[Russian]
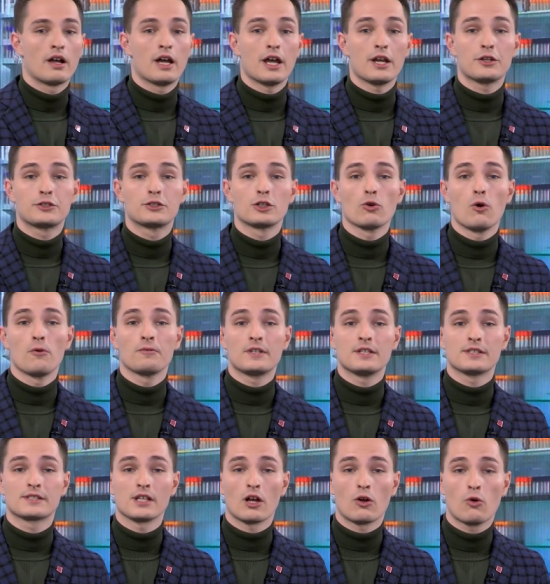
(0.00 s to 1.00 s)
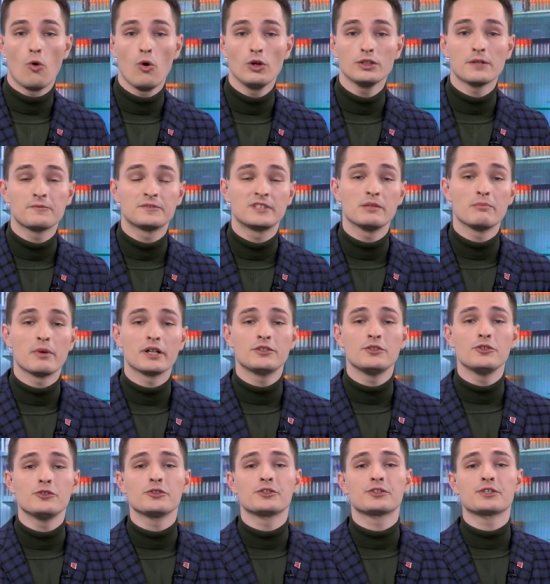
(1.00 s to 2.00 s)
Корректировки законов,
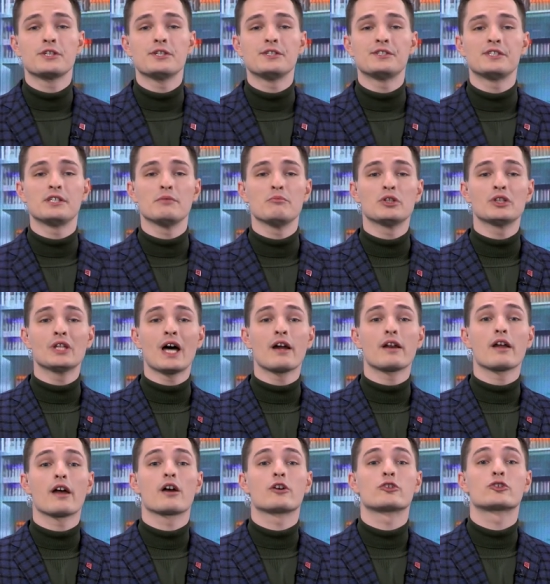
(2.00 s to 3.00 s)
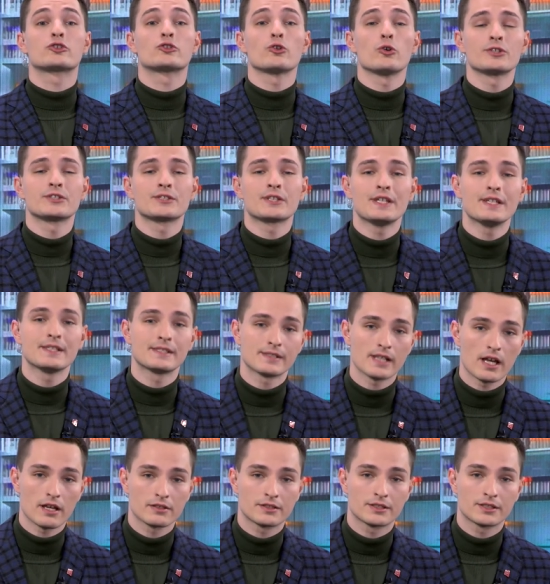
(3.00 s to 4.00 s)
тематические семинары, жесткие
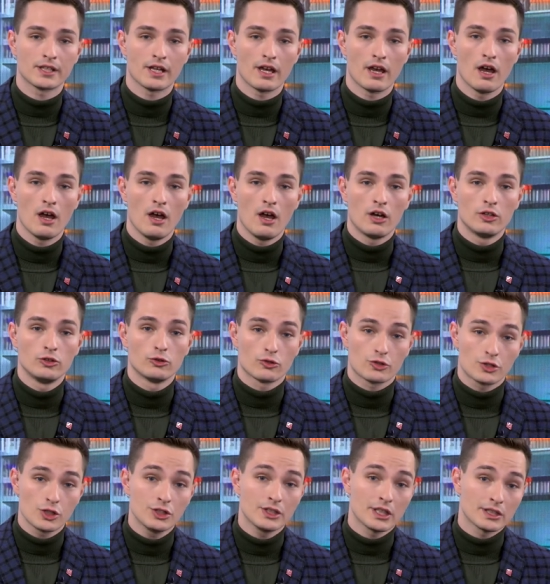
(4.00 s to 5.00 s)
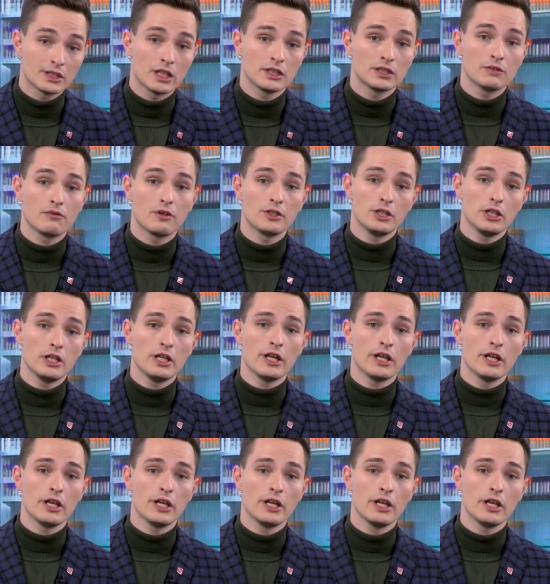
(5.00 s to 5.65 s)
санкции. Но жить от этого не